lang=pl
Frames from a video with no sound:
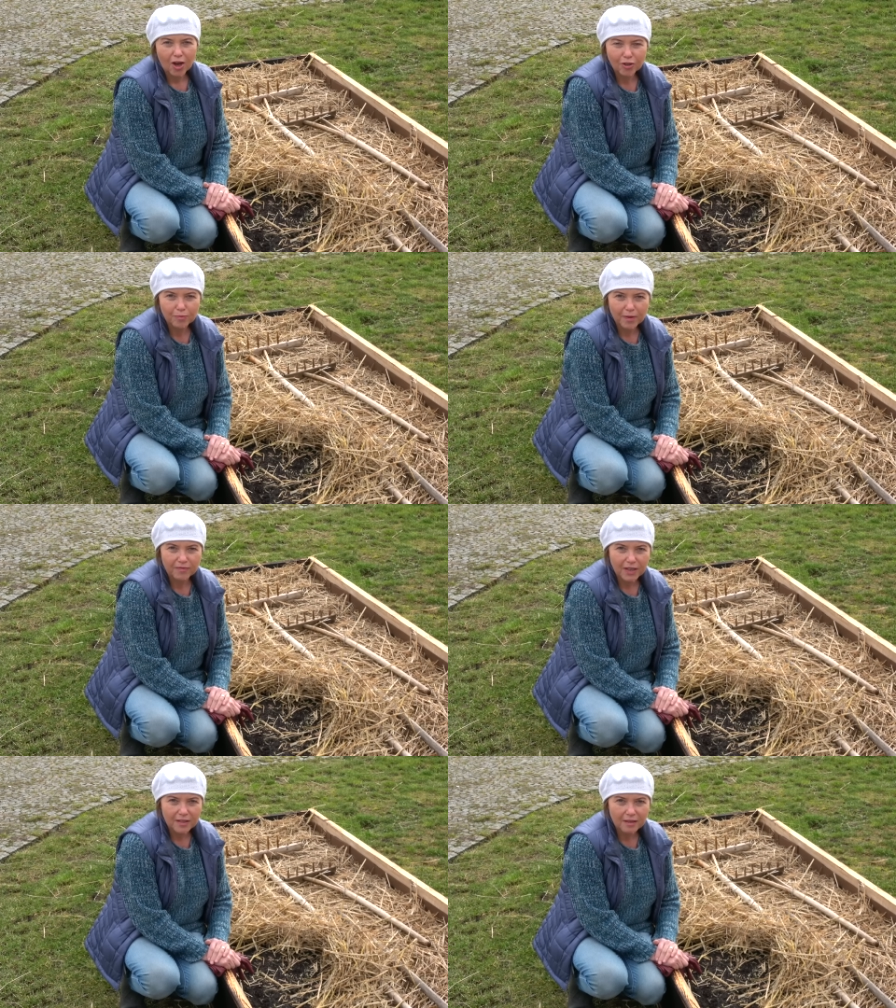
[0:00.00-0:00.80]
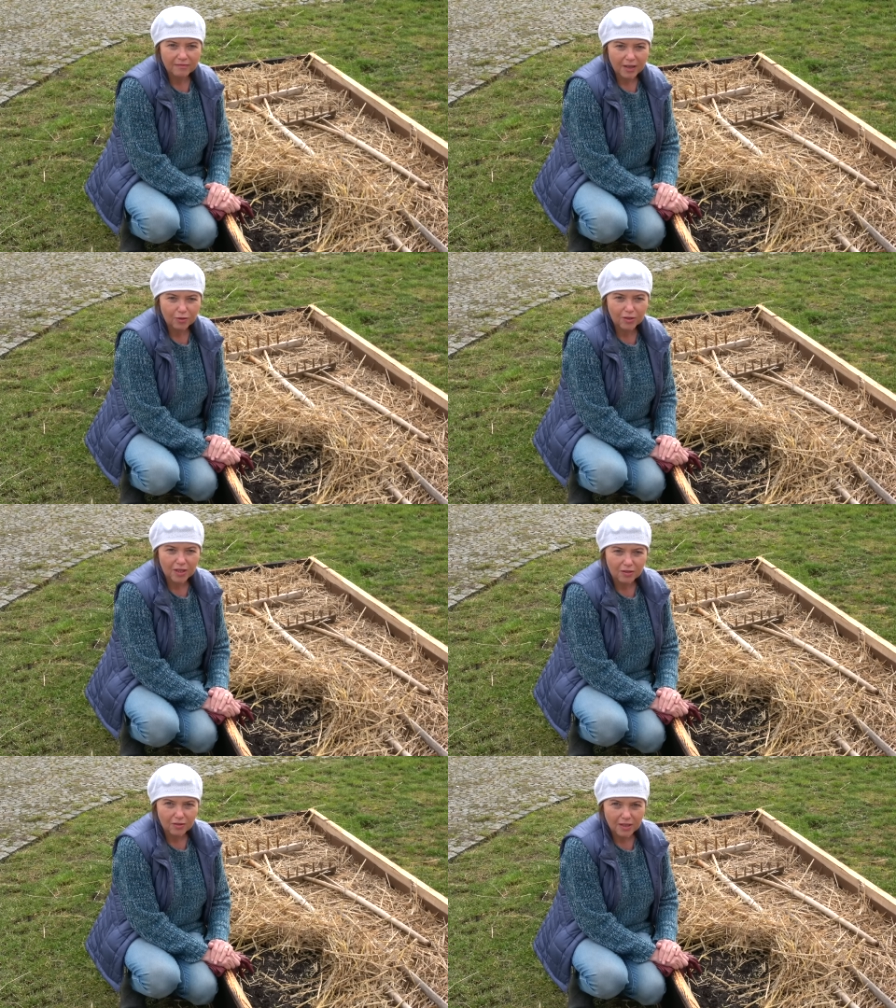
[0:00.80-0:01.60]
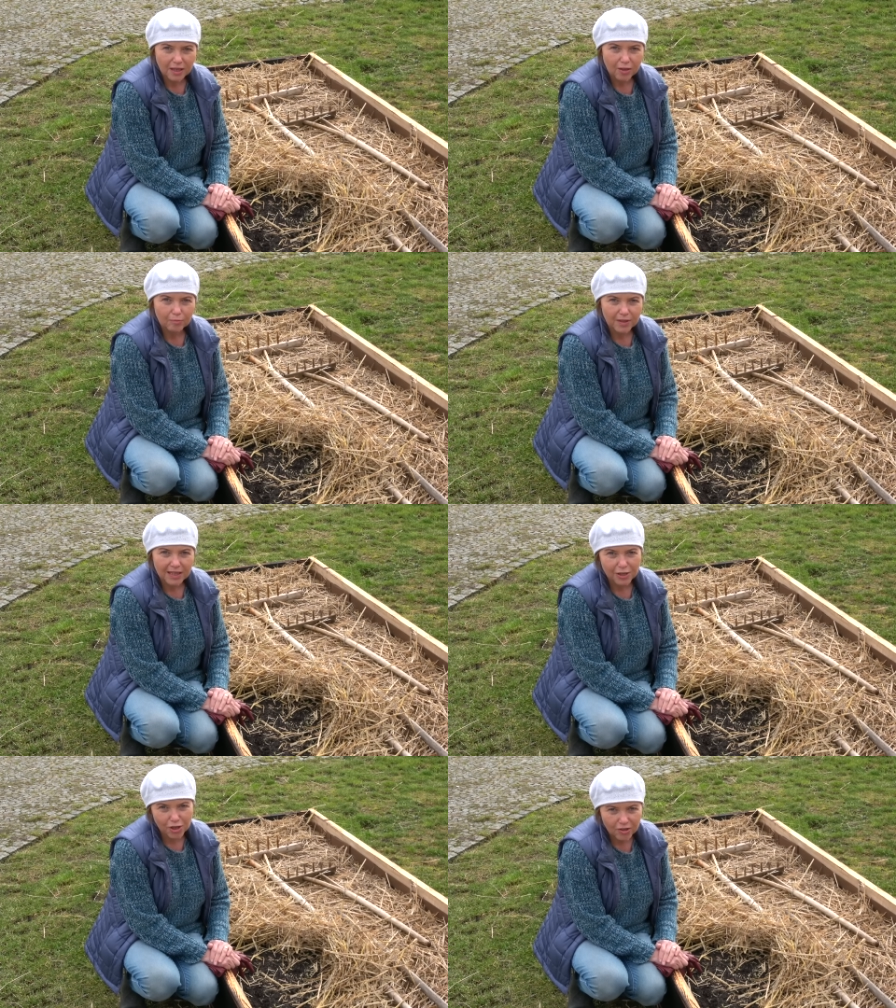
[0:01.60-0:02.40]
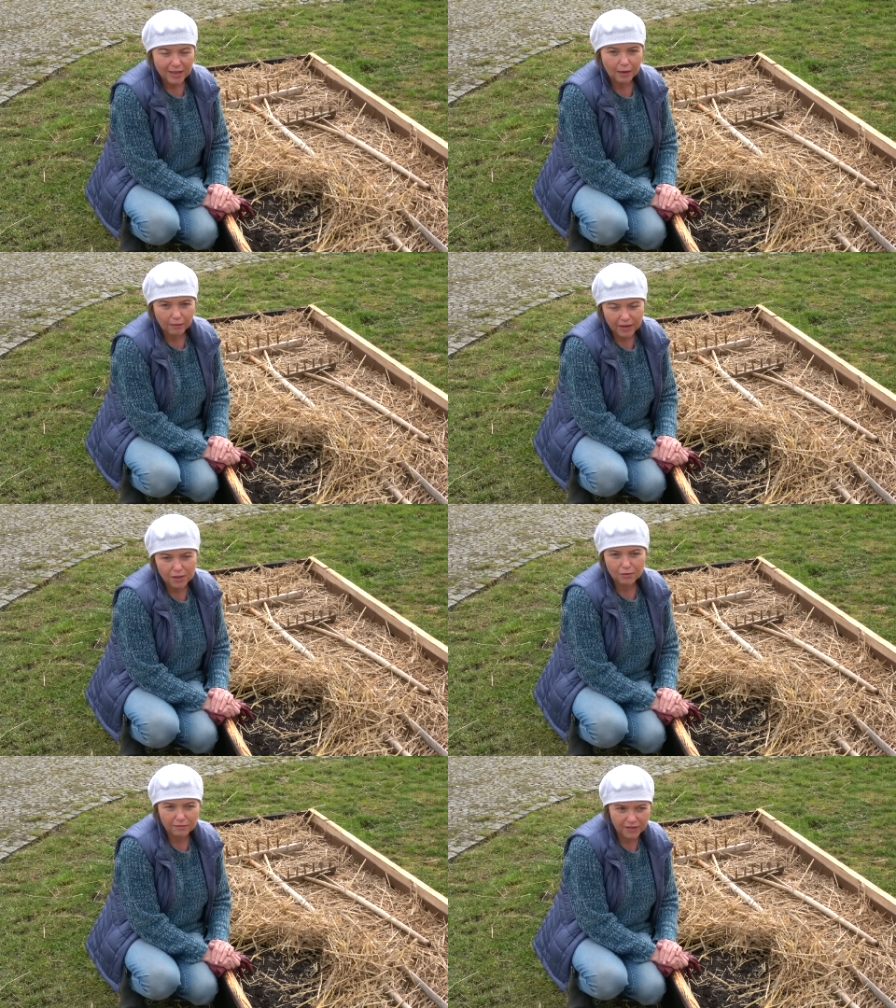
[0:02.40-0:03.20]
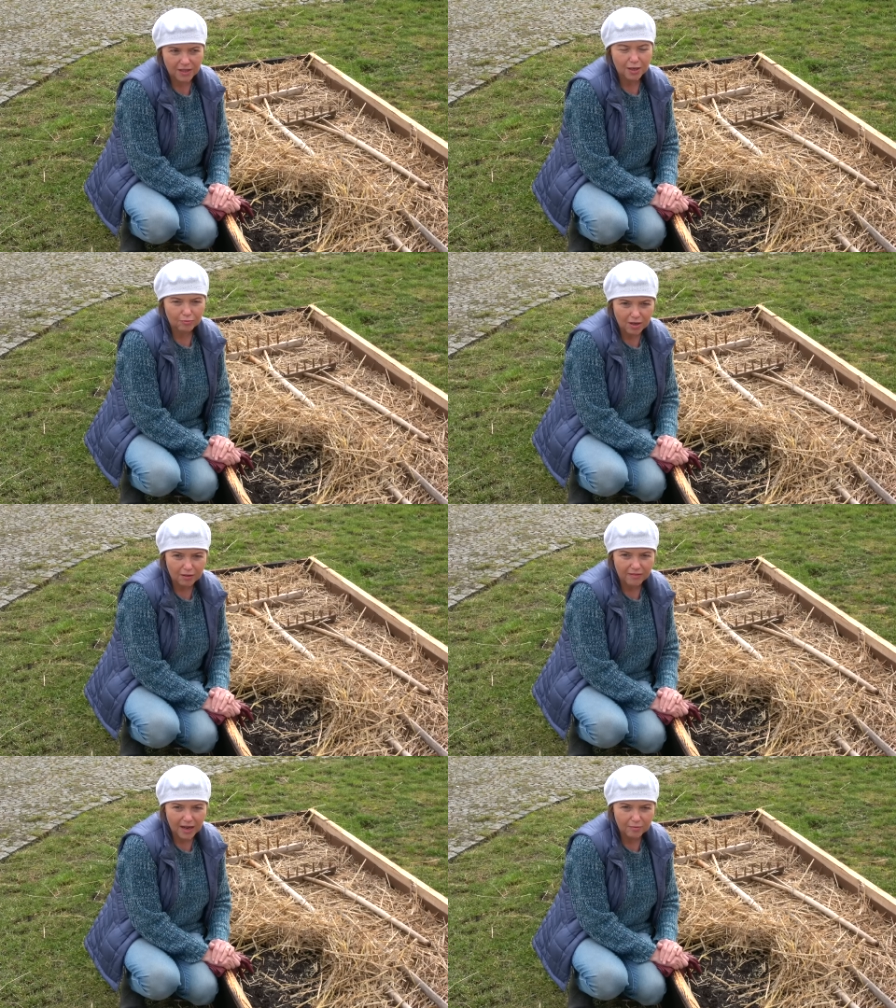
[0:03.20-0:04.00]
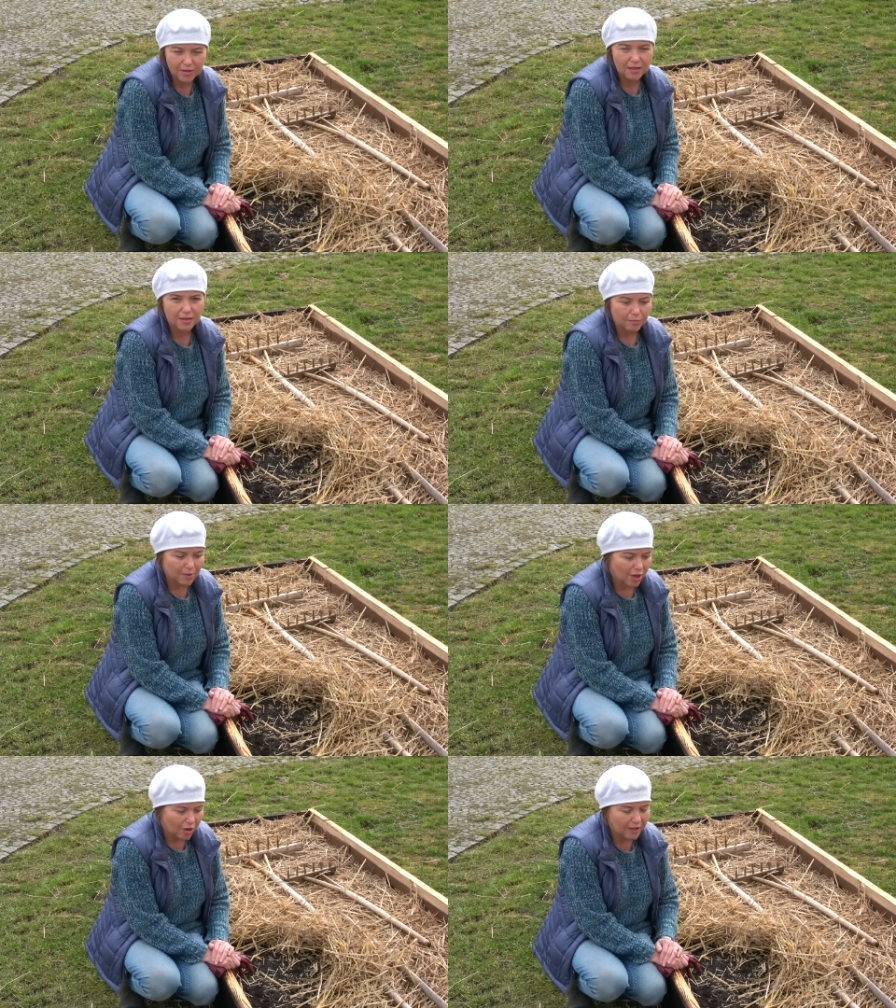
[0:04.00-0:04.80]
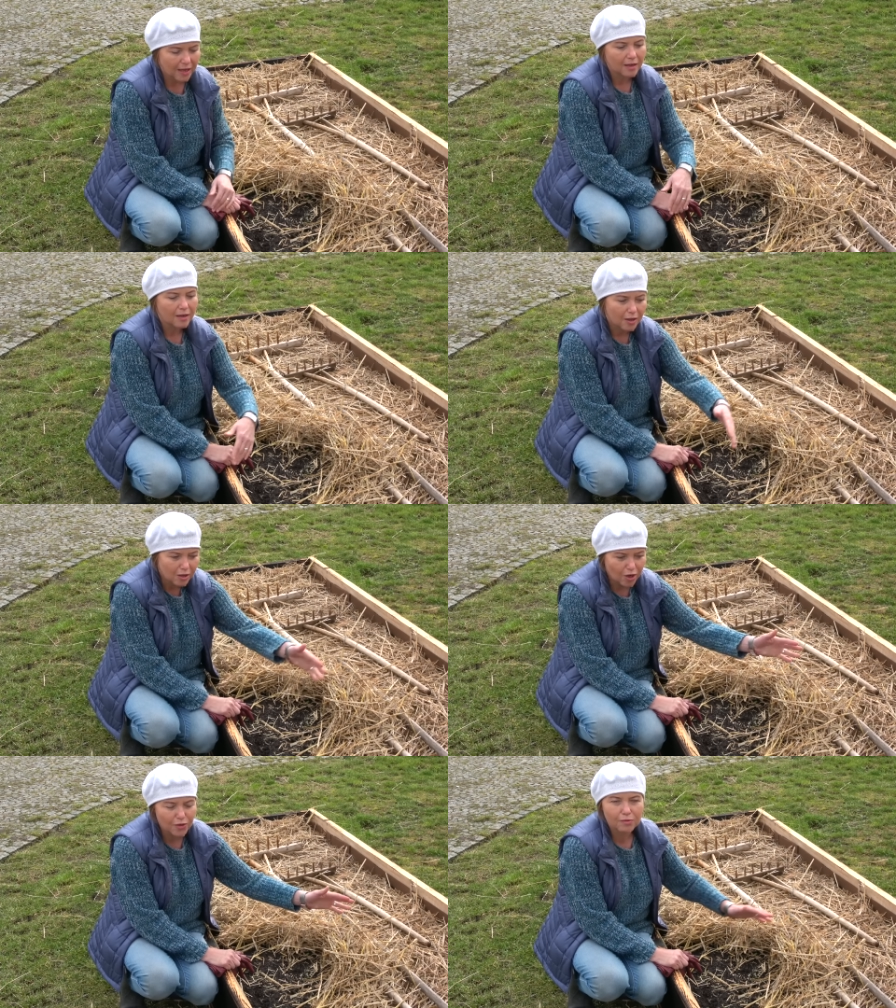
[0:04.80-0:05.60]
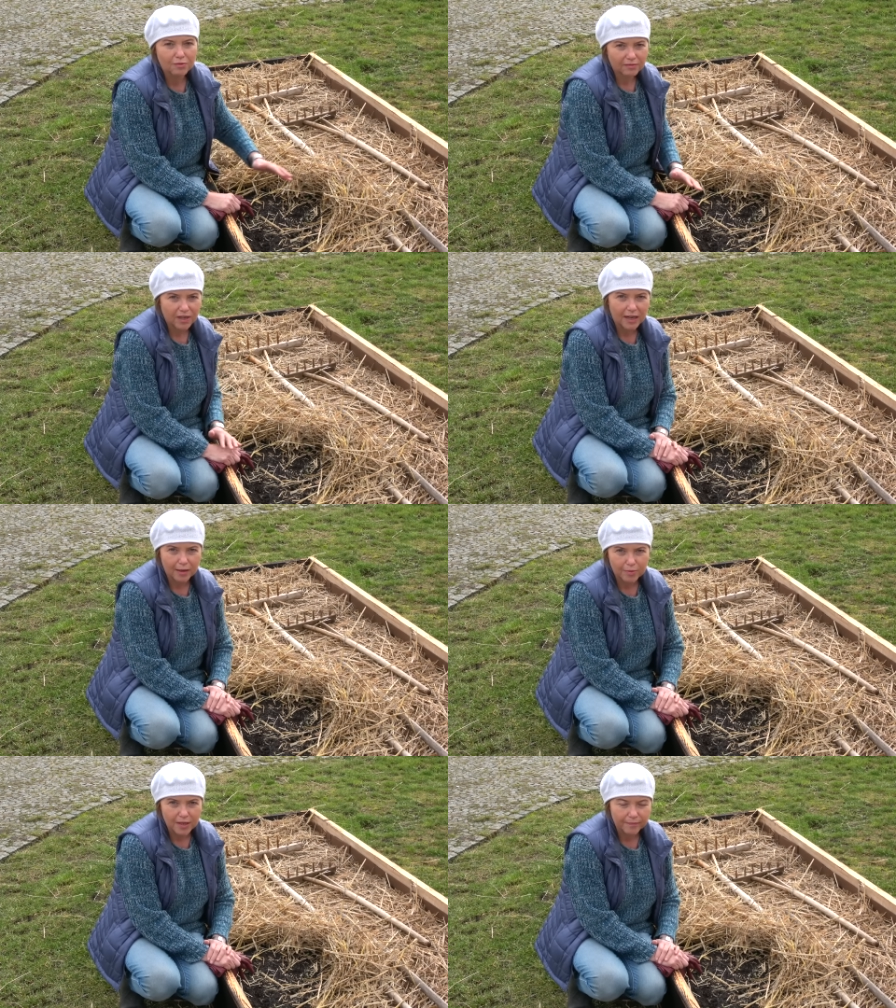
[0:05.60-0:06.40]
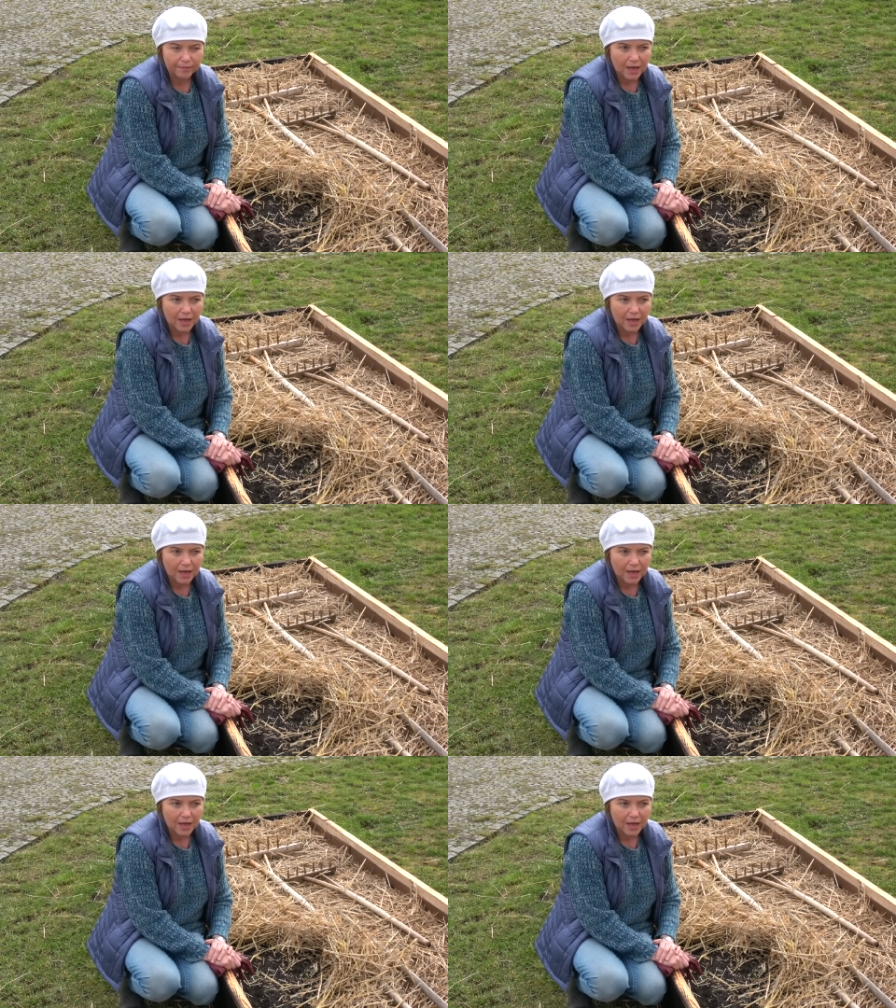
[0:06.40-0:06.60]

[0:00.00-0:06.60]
odpowiednie warunki do tego, by nasiona chwastów wykiełkowały i by one rosły w glebie.